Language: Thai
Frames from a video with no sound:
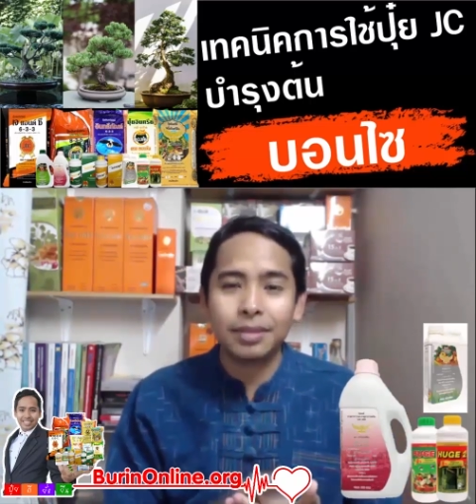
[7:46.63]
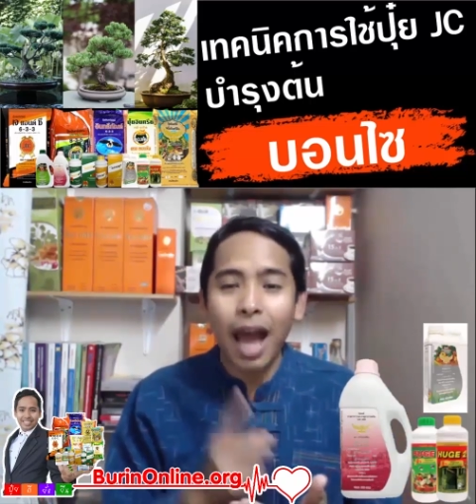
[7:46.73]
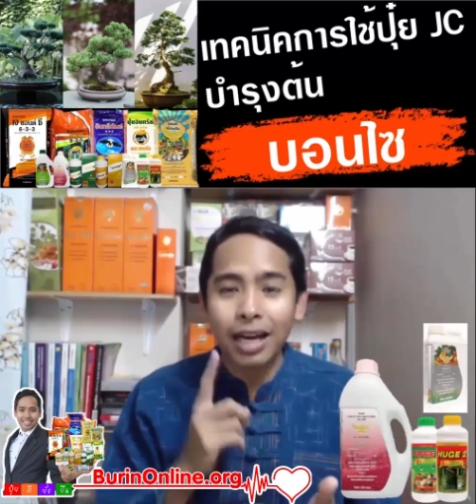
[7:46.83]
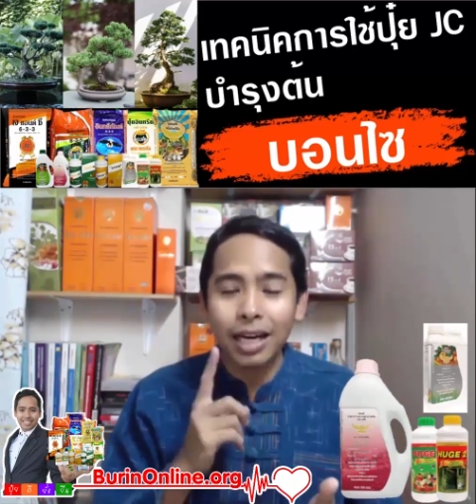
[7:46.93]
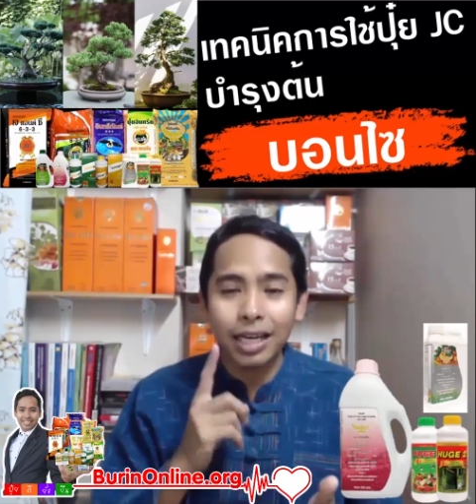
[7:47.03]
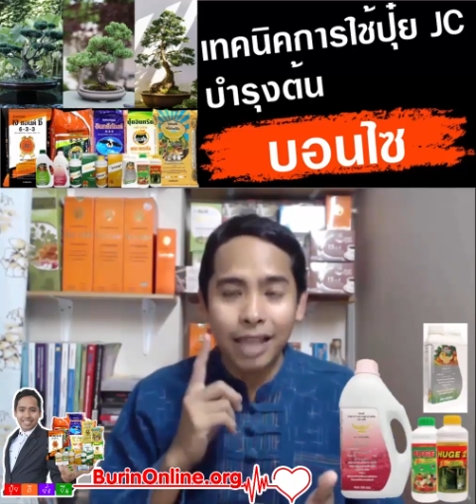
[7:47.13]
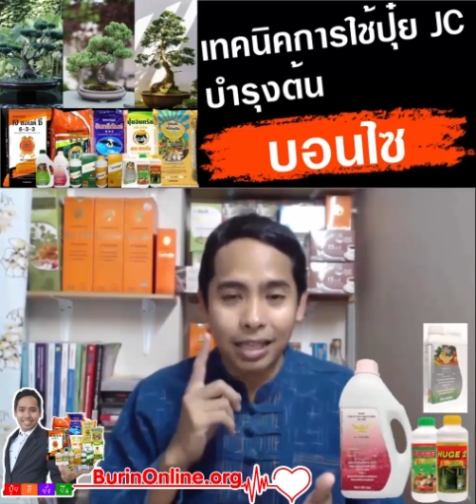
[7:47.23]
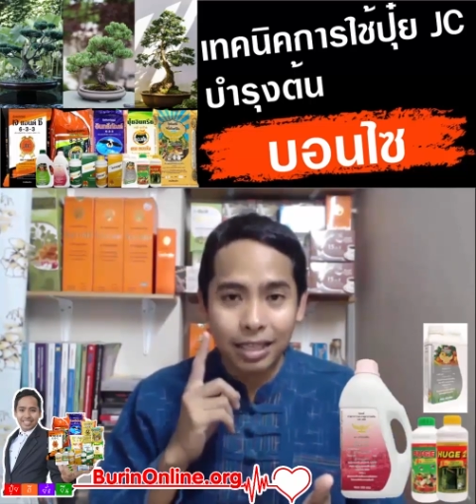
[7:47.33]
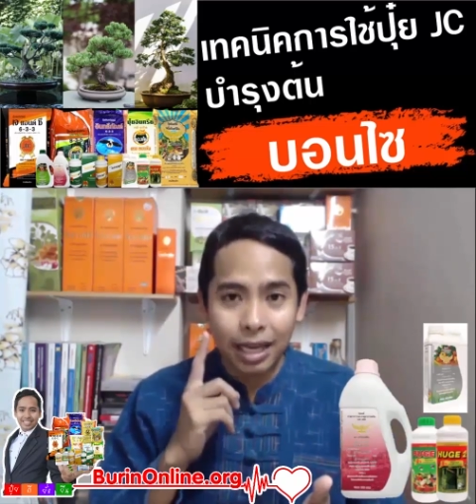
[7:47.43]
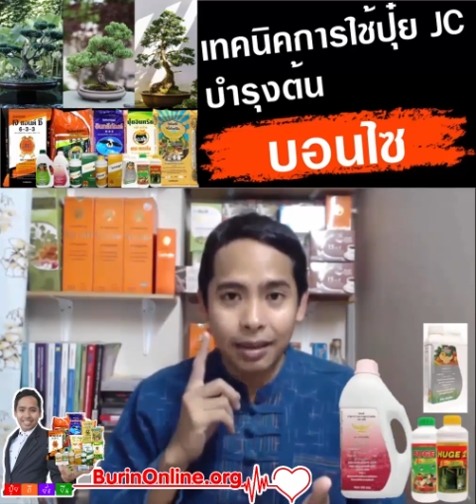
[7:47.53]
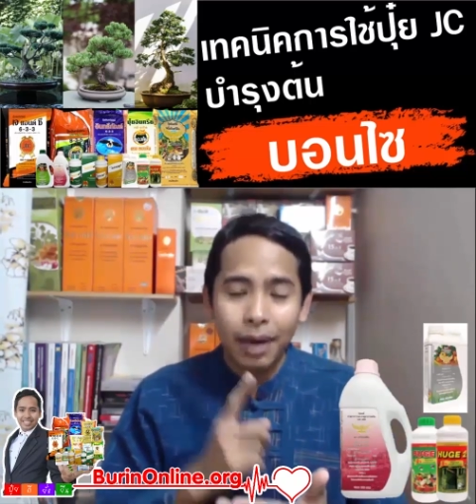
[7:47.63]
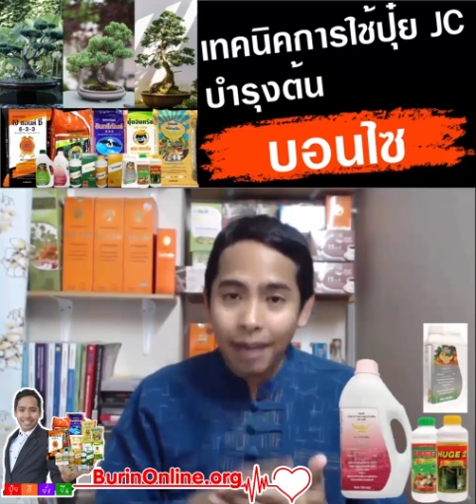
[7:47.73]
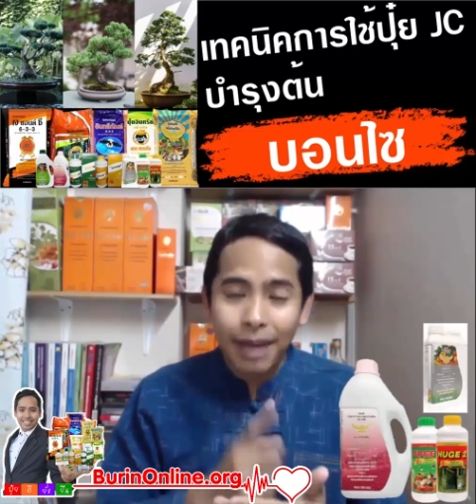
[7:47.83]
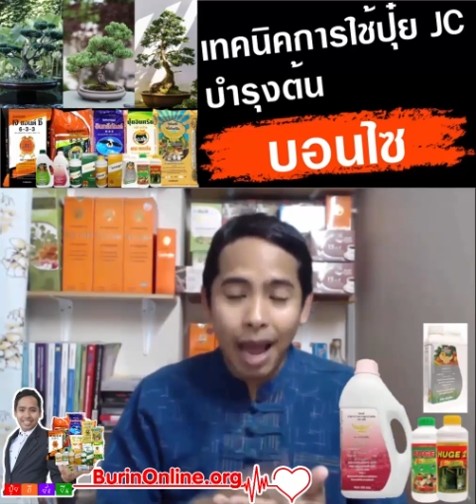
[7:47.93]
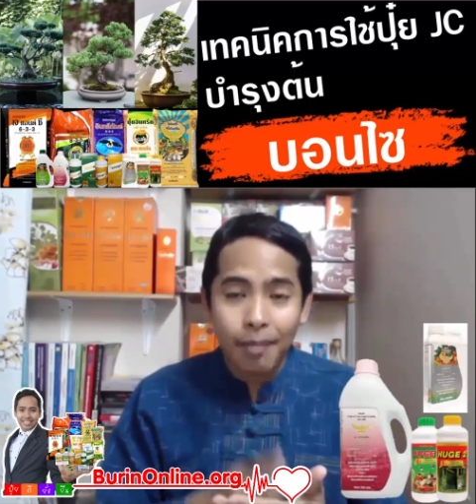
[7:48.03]
ถ้าเกิดอยากจะเพิ่
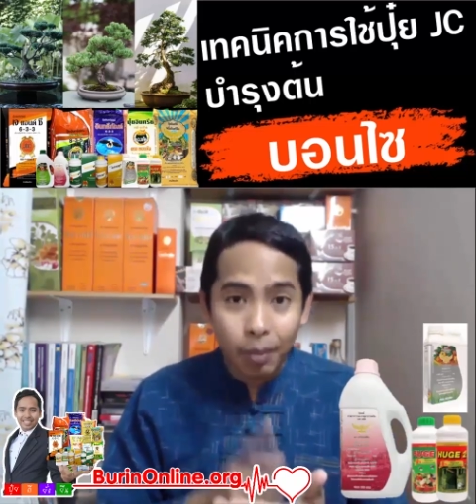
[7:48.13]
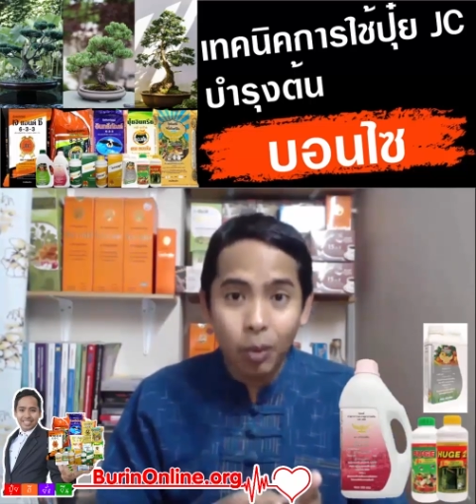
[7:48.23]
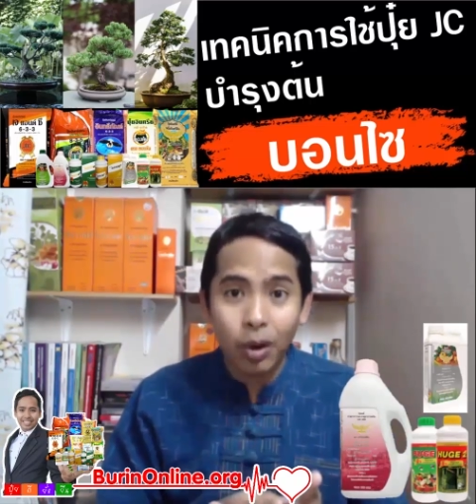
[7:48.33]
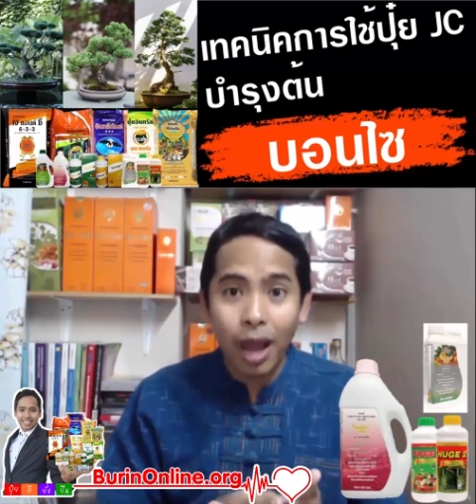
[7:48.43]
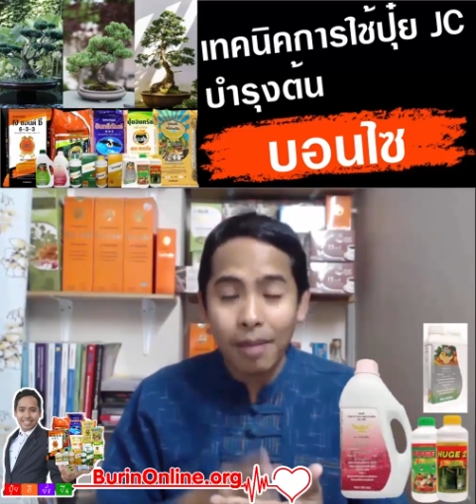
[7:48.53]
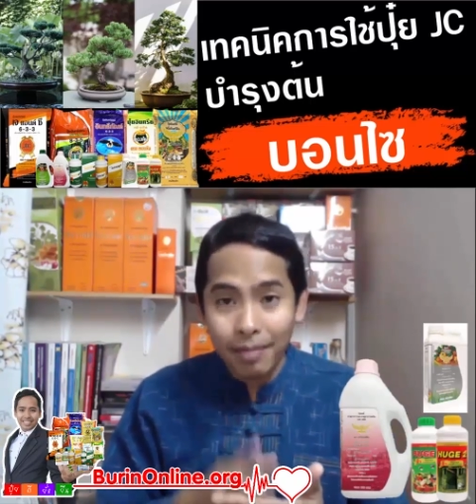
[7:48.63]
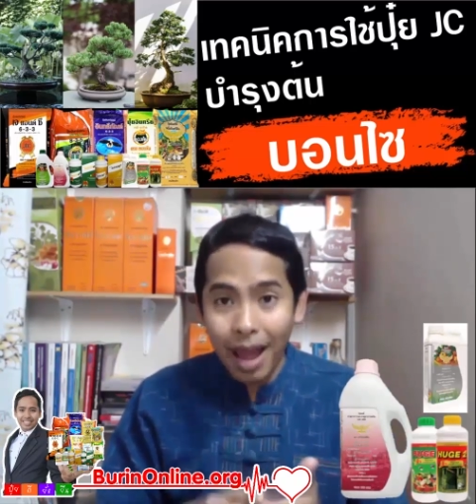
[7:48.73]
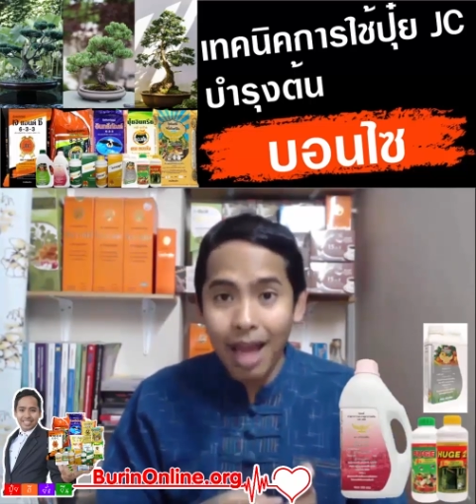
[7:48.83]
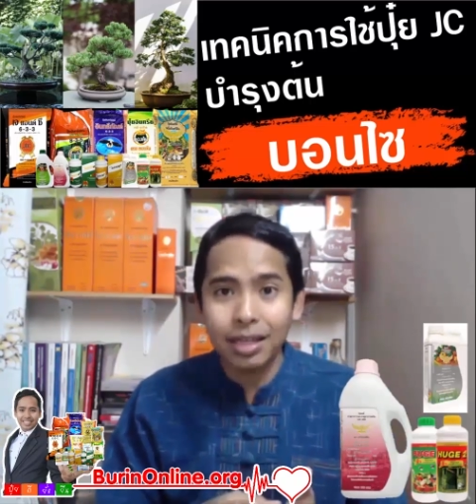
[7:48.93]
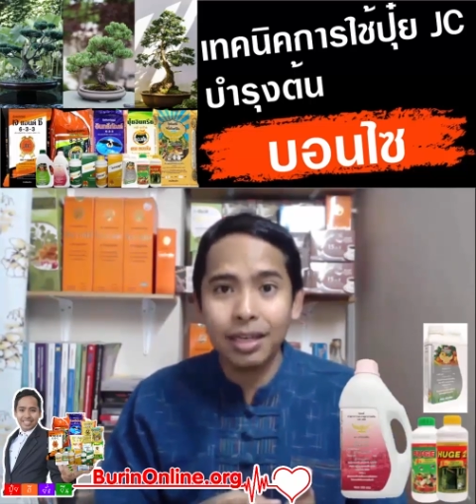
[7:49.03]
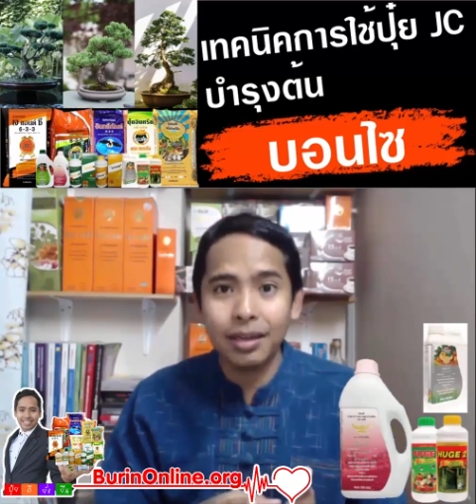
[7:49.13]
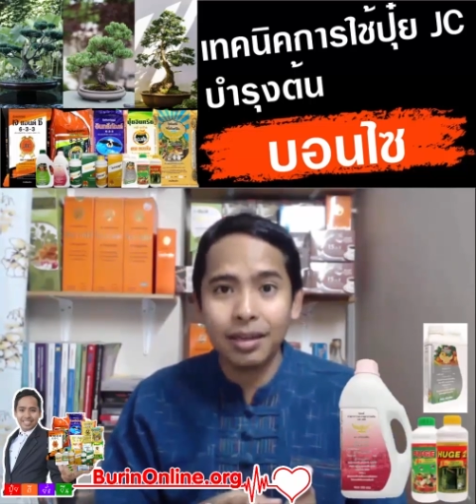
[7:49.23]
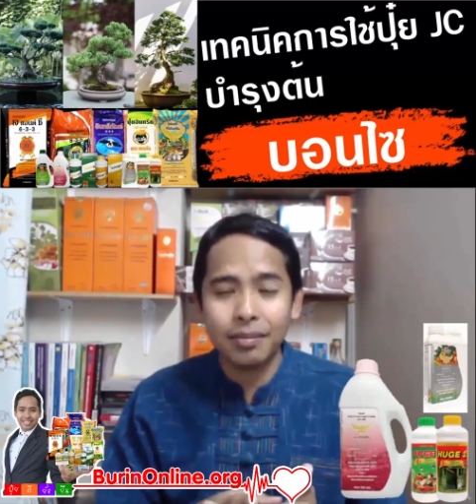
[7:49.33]
มการบำรุงให้มันมากขึ้น